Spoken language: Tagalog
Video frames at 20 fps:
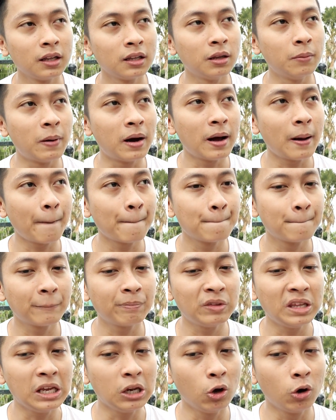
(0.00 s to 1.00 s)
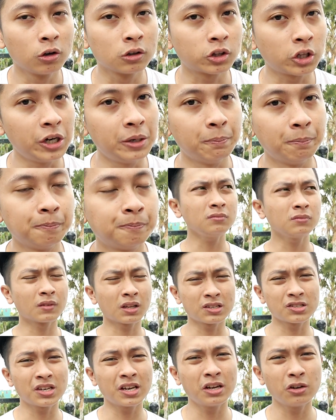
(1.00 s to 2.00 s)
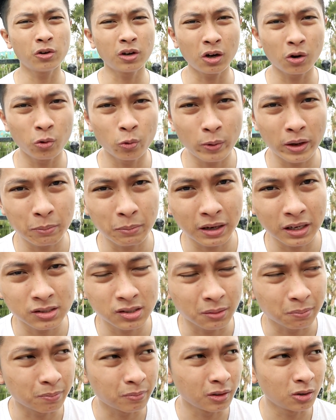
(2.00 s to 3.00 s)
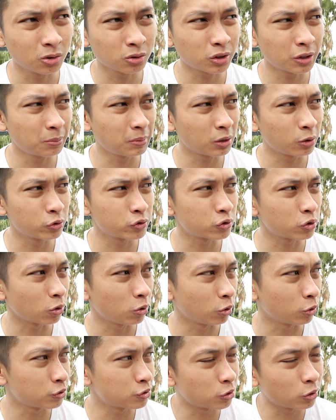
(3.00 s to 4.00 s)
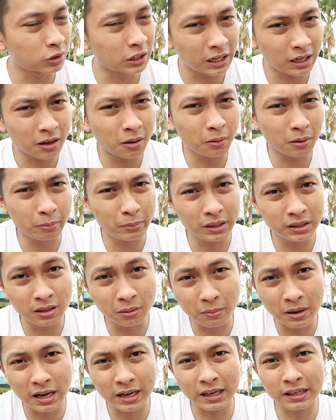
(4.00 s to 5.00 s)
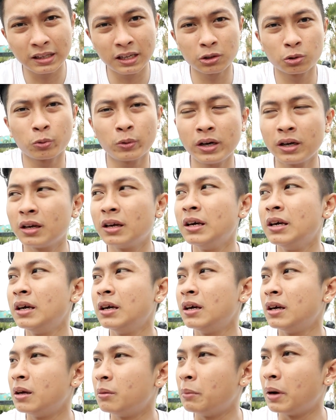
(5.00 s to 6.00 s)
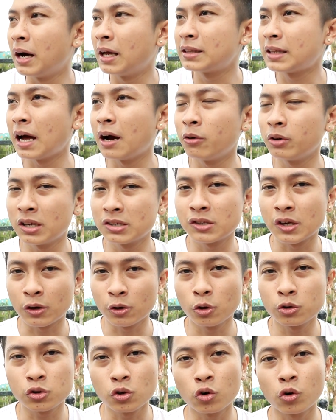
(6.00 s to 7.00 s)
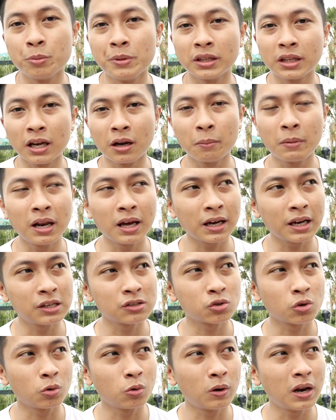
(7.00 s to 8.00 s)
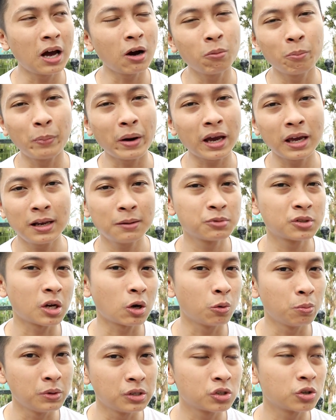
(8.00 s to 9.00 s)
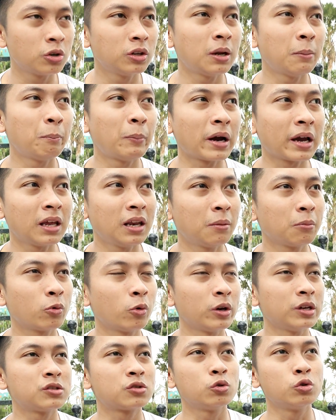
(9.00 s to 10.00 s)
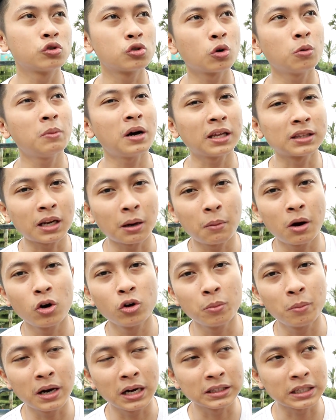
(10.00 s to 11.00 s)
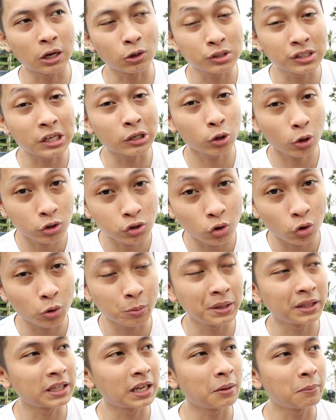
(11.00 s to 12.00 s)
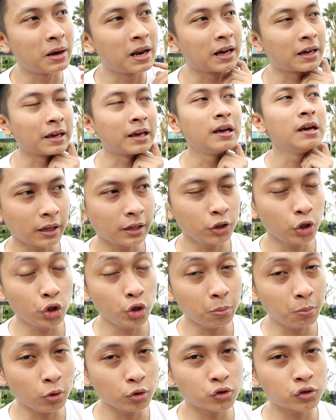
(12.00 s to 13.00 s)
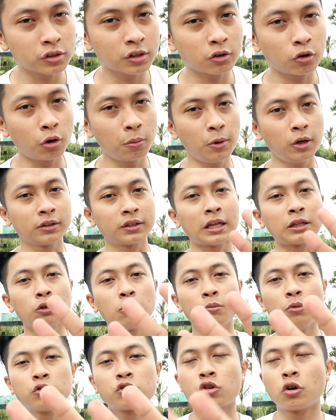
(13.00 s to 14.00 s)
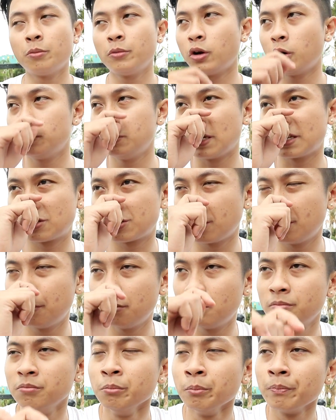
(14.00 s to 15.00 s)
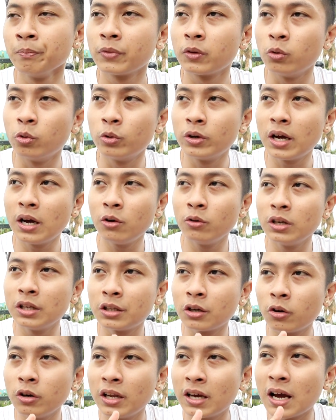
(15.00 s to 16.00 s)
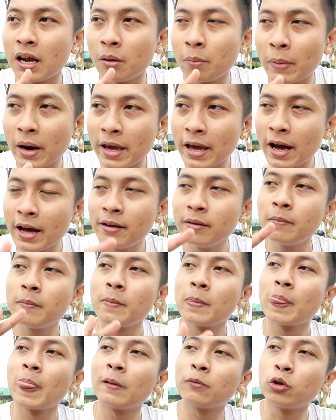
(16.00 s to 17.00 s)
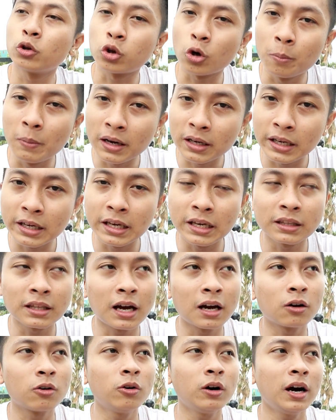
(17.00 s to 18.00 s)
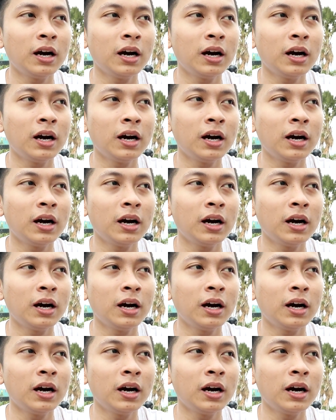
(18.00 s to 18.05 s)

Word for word: 'di ba? Hindi long term kasi ganun akong way mag-isip. Long term ang gusto ko. Gusto ko talaga mag-build ng malaking network, mga tao na seryosong kumita ng malaki. So wala akong pakialam sa komisyon. Ang pakialam ko is gusto ko makatrabaho yung mga taong seryosong kumita ng malaki. 'Yun yung most common, tatlong most common objection. Una, ulitin ko, legal ba 'yan? Totoo bang kikita ako